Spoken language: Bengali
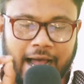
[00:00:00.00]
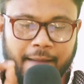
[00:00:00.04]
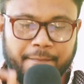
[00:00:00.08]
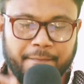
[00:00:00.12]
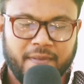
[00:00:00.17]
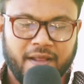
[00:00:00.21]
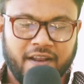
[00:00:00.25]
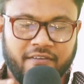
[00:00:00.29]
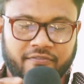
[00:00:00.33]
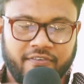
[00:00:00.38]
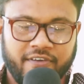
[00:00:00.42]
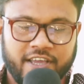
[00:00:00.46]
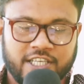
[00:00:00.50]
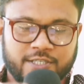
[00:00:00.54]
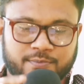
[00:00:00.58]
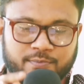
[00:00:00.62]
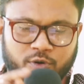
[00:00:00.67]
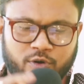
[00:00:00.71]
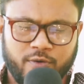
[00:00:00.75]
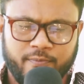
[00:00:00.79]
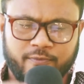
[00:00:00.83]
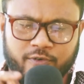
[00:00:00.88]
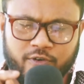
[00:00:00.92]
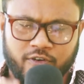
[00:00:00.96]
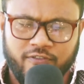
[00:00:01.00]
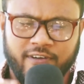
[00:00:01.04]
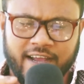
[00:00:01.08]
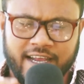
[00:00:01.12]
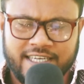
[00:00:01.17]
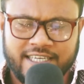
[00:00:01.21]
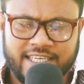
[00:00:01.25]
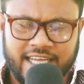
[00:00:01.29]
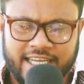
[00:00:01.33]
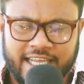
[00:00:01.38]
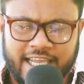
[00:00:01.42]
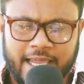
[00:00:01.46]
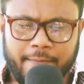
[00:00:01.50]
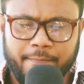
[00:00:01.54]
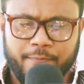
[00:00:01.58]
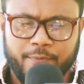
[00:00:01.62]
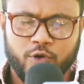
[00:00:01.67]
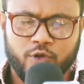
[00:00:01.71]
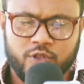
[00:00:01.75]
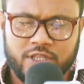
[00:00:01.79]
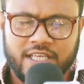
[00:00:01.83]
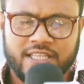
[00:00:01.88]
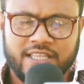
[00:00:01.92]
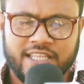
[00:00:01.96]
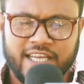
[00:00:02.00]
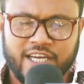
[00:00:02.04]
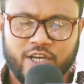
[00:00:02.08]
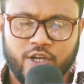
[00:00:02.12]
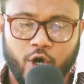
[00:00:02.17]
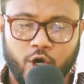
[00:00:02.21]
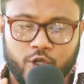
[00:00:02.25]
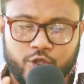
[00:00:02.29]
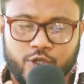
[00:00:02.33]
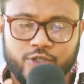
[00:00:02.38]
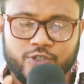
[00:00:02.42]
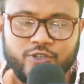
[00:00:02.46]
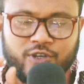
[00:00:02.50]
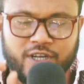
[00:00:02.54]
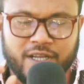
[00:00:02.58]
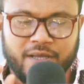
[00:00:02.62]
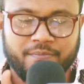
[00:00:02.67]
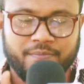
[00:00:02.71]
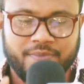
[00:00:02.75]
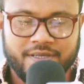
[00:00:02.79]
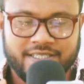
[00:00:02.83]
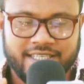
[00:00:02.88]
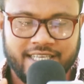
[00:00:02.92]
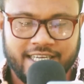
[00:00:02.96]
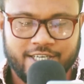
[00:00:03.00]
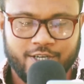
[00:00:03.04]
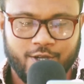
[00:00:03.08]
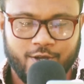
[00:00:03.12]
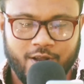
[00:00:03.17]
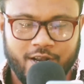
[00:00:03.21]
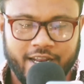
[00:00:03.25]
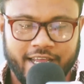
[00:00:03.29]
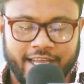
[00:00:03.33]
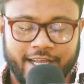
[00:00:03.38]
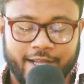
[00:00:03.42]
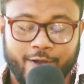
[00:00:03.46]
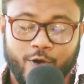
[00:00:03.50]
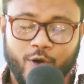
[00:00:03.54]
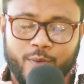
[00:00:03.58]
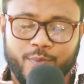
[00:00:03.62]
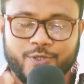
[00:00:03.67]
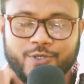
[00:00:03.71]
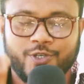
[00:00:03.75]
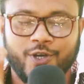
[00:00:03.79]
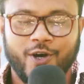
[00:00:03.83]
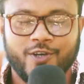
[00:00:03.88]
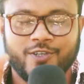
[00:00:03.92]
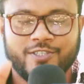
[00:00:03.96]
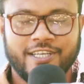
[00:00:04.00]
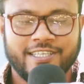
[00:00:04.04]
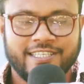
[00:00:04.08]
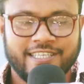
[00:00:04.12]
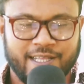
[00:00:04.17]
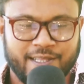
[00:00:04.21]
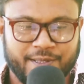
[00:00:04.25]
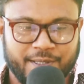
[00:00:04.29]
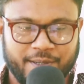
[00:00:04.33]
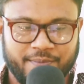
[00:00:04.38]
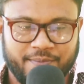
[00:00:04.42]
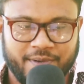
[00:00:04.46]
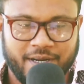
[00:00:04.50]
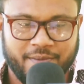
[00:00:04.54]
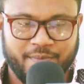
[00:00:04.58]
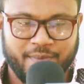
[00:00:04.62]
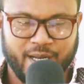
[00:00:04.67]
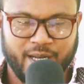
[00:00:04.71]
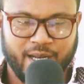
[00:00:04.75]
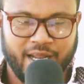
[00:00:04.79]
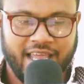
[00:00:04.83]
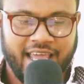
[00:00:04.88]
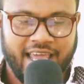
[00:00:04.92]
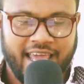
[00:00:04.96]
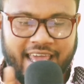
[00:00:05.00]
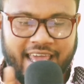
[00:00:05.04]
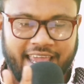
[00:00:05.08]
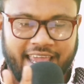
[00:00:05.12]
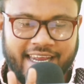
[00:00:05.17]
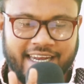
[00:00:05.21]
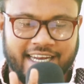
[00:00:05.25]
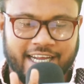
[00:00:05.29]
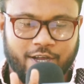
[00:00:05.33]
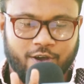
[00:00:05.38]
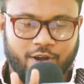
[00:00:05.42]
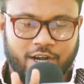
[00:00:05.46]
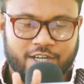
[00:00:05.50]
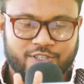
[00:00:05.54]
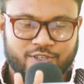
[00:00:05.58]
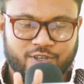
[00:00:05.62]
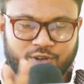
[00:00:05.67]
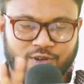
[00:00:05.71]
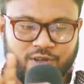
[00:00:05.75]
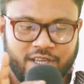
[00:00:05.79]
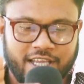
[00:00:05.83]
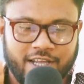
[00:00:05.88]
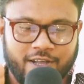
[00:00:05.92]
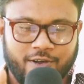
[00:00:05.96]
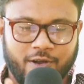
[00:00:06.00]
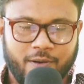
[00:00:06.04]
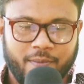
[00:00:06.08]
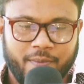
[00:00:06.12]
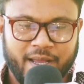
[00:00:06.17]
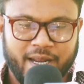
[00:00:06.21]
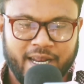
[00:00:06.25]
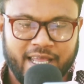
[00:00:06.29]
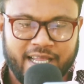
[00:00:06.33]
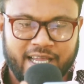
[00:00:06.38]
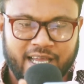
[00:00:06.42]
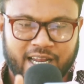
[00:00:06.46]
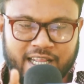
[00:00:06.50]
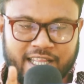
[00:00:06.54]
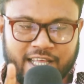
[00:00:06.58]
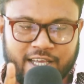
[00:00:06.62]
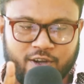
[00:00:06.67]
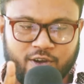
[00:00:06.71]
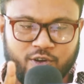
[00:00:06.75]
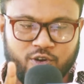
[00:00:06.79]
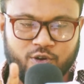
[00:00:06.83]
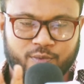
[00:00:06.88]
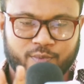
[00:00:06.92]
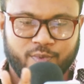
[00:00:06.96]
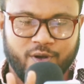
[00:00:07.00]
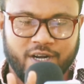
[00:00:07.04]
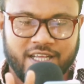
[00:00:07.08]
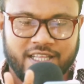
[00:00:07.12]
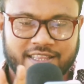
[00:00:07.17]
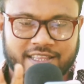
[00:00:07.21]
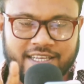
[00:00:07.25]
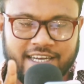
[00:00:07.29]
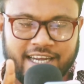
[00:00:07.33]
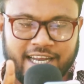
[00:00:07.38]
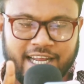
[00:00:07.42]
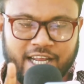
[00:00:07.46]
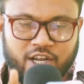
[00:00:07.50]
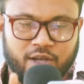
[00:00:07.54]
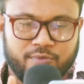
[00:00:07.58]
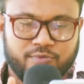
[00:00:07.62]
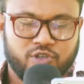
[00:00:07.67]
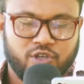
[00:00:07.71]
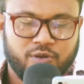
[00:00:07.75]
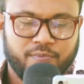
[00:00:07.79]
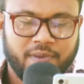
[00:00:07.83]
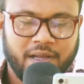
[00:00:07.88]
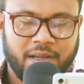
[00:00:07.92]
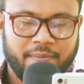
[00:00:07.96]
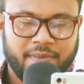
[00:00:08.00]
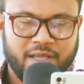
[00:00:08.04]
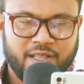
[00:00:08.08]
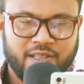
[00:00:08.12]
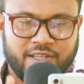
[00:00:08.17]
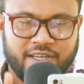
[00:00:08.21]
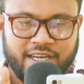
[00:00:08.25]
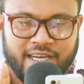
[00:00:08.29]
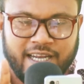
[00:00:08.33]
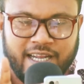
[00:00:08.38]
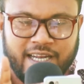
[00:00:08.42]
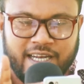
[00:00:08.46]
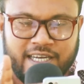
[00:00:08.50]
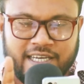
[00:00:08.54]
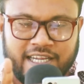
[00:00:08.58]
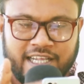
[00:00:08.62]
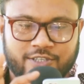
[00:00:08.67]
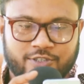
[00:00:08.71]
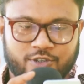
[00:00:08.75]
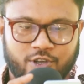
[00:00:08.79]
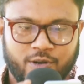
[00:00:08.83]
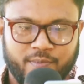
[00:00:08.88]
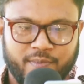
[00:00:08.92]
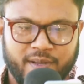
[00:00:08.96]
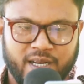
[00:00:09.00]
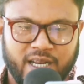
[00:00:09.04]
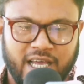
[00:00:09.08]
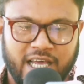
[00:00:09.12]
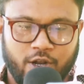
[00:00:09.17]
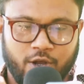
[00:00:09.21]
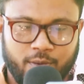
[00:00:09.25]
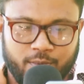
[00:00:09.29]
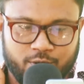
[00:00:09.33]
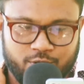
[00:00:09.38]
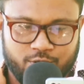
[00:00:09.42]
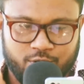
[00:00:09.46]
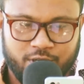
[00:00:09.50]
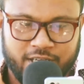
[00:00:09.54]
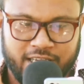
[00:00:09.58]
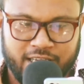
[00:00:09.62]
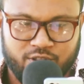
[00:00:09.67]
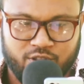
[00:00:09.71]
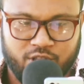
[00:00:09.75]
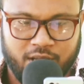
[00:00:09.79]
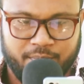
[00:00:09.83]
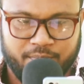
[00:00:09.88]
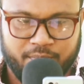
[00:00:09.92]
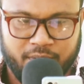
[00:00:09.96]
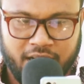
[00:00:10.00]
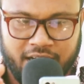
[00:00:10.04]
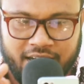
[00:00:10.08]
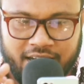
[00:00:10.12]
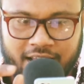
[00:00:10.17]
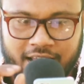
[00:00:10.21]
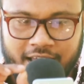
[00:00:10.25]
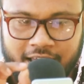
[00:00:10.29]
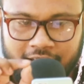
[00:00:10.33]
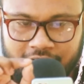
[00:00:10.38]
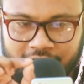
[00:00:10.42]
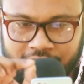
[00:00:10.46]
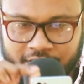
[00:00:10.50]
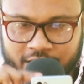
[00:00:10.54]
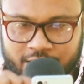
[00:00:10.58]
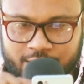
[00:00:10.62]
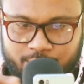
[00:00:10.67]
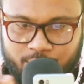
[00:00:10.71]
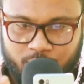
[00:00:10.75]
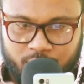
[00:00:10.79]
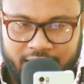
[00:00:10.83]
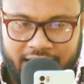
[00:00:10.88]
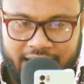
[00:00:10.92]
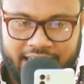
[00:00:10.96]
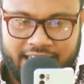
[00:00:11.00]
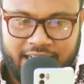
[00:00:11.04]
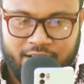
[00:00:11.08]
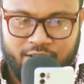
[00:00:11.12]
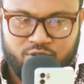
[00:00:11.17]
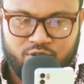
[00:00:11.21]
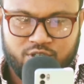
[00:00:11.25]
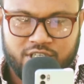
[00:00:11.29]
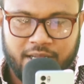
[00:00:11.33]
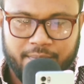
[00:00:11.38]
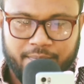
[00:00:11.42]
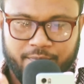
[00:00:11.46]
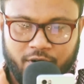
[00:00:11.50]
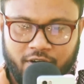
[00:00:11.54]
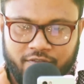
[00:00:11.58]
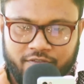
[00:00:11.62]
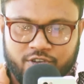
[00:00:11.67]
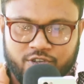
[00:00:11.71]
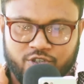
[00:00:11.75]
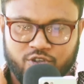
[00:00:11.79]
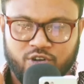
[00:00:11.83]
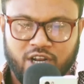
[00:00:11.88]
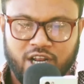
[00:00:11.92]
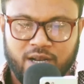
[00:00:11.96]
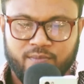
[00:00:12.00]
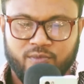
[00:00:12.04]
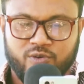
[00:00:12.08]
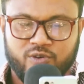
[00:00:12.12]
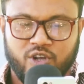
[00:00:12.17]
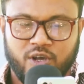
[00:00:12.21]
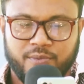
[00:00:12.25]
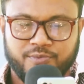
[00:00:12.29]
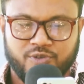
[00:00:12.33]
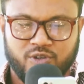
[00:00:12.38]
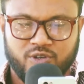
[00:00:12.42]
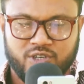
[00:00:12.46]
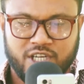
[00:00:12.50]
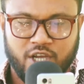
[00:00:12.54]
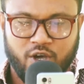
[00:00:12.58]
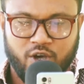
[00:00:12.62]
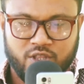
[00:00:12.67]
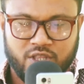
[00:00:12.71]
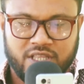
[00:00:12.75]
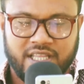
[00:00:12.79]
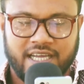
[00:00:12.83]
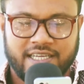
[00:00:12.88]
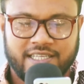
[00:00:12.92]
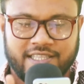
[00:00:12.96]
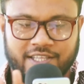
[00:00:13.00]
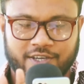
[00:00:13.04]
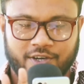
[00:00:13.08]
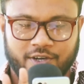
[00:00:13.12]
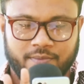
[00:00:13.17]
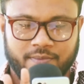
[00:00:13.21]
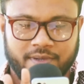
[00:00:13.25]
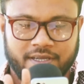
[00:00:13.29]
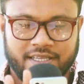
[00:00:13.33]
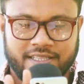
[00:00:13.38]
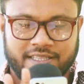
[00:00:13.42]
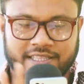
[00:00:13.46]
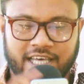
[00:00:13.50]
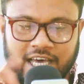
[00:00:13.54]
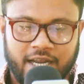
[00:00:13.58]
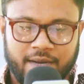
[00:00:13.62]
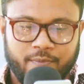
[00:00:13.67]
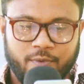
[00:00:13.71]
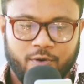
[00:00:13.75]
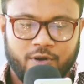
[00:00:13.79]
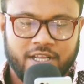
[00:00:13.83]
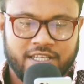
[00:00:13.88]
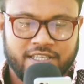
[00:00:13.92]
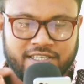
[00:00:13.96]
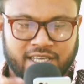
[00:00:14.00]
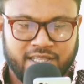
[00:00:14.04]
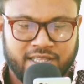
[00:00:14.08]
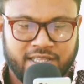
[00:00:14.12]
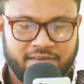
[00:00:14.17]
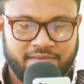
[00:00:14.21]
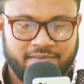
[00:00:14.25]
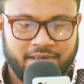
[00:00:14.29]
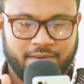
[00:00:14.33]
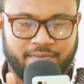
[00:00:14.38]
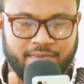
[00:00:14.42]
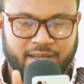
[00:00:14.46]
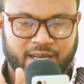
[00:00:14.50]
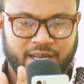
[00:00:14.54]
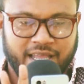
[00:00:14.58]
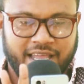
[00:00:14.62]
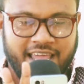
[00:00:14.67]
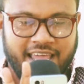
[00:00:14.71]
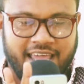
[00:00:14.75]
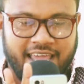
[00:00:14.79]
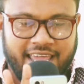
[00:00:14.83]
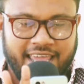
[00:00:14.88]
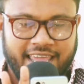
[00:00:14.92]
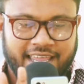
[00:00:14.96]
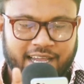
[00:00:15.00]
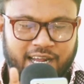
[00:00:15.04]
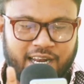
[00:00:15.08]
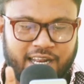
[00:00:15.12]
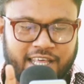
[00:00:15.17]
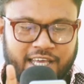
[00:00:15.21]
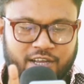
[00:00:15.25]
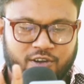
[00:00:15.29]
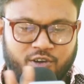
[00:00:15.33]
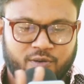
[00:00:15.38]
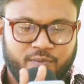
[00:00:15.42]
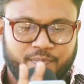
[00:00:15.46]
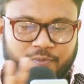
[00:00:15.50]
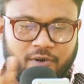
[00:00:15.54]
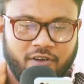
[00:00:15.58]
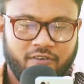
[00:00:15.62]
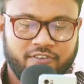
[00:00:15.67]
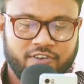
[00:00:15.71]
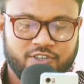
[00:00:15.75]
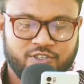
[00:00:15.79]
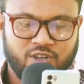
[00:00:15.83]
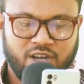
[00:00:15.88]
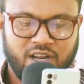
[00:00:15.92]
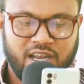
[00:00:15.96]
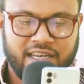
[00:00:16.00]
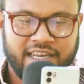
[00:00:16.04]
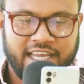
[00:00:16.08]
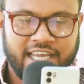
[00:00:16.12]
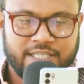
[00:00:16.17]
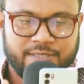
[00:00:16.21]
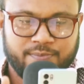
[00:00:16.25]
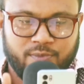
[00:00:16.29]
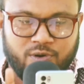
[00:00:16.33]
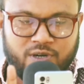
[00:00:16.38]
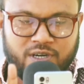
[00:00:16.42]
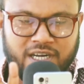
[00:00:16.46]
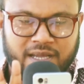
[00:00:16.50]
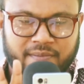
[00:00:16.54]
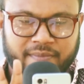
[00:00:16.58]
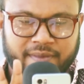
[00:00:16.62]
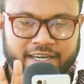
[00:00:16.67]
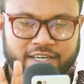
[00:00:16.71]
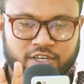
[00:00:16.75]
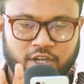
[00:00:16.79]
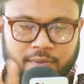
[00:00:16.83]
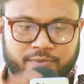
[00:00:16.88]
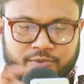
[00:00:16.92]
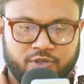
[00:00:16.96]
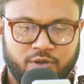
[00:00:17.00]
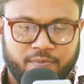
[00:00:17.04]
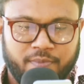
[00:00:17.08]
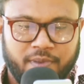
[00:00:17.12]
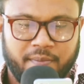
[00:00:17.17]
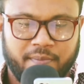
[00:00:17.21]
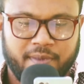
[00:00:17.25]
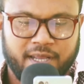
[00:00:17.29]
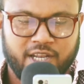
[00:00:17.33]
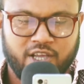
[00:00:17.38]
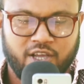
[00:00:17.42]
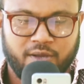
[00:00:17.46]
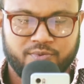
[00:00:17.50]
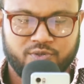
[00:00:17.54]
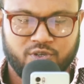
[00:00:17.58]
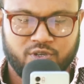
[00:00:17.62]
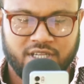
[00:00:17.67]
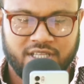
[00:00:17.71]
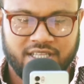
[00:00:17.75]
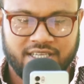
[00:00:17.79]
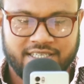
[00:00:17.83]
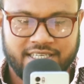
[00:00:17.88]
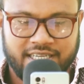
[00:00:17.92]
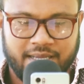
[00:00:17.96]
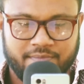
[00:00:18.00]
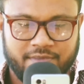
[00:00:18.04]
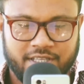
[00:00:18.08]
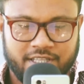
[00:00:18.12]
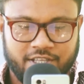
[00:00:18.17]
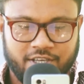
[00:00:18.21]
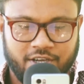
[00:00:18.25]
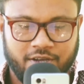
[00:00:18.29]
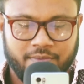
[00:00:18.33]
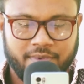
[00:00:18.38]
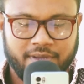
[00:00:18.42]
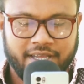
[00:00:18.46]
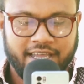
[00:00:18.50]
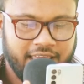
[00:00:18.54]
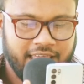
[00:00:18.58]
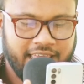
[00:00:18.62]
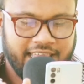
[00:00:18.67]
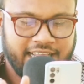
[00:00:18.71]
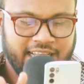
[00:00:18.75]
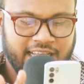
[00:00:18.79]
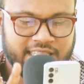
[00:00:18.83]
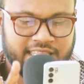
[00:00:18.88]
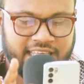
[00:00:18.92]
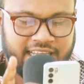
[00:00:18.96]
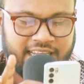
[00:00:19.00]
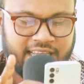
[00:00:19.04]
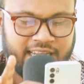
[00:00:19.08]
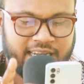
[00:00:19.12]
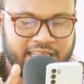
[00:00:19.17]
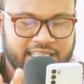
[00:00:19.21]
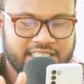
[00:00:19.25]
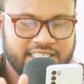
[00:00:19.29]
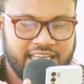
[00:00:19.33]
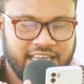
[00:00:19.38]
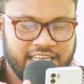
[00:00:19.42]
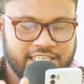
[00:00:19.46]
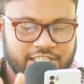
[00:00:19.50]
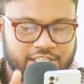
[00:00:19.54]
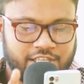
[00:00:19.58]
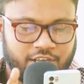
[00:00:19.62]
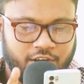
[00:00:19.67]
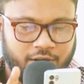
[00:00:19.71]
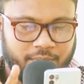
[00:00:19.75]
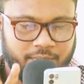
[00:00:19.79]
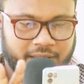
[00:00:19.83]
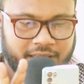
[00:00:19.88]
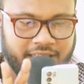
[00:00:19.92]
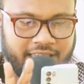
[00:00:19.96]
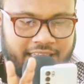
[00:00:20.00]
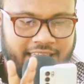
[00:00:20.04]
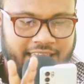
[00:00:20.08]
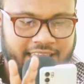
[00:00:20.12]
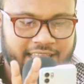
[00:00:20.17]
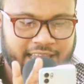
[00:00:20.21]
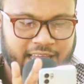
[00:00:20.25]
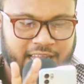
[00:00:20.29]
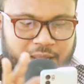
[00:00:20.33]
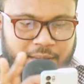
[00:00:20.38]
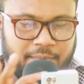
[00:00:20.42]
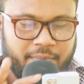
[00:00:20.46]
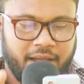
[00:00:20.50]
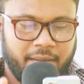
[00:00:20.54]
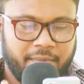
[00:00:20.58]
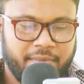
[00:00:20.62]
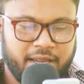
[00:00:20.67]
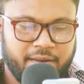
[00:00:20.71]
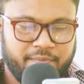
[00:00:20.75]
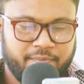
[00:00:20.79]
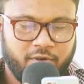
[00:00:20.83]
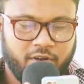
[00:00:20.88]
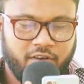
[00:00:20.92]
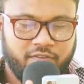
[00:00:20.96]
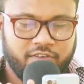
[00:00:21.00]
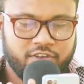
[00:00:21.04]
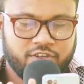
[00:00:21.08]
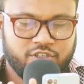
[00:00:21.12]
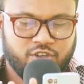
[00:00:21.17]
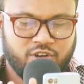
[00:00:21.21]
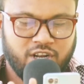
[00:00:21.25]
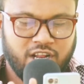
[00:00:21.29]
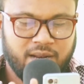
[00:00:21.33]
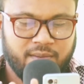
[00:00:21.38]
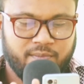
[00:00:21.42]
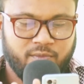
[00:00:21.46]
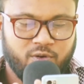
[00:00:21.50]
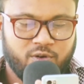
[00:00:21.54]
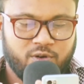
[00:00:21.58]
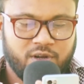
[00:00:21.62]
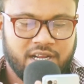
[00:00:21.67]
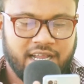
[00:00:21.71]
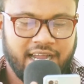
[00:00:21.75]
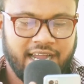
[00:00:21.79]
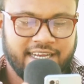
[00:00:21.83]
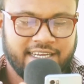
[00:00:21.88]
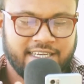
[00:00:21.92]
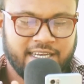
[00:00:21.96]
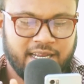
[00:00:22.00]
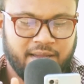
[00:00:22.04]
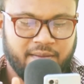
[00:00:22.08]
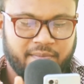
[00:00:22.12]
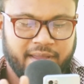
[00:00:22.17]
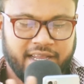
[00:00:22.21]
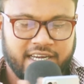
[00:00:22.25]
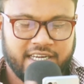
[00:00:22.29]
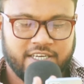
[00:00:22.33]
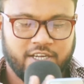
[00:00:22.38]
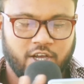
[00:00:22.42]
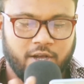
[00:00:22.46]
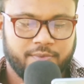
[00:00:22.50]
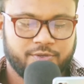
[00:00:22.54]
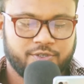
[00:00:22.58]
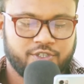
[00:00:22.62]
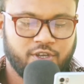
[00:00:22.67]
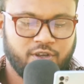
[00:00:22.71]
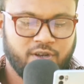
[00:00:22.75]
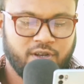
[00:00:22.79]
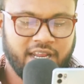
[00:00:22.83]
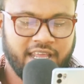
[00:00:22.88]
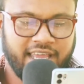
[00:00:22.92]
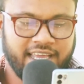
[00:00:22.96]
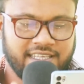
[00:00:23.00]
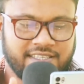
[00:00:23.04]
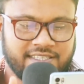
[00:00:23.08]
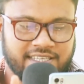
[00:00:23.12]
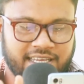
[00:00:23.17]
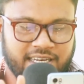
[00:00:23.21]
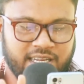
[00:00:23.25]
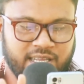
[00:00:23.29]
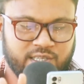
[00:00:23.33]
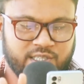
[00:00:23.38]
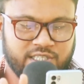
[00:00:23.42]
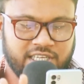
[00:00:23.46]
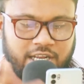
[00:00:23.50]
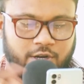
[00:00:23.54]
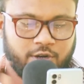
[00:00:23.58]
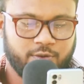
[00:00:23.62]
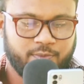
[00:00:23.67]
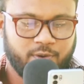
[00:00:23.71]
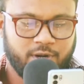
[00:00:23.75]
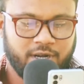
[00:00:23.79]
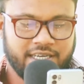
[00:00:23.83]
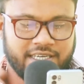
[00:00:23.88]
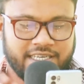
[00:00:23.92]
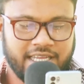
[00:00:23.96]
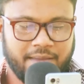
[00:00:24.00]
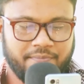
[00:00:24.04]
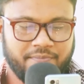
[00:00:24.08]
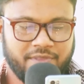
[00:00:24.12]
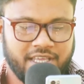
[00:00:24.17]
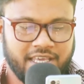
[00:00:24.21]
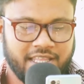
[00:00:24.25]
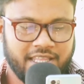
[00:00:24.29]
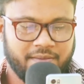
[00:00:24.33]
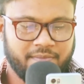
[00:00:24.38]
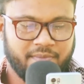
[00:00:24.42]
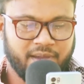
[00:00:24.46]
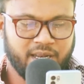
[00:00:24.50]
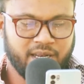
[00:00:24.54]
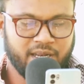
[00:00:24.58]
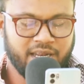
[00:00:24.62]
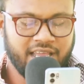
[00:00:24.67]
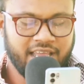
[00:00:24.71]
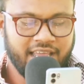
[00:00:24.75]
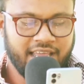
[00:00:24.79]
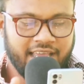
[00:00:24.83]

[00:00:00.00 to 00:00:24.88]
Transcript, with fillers: আপনার ফেসবুক প্রোফাইলটাকে প্রতিদিন কতজনে ভিজিট করে খুব সহজেই জানতে পারবেন এটা করার জন্য কি করবেন এখানে দেখুন উপরে থ্রি লাইন অপশন পাবেন থ্রি লাইনে টাচ করবেন আর অবশ্যই কিন্তু আপনার ফেসবুক অ্যাকাউন্টে প্রফেশনাল মোড অপশনটা অন থাকতে হবে তারপরেই জানতে পারবেন এখানে দেখুন প্রফেশনাল ড্যাশবোর্ড নামে একটা অপশন পাবেন এই অপশনটাতে ট্যাপ দিতে হবে এখান থেকে নিচে আসতে হবে এইখানে পাবেন প্রফেশনাল মোড গাইড নামে একটা অপশন এই সেটিংসটার উপরে ট্যাপ দিয়ে দিবেন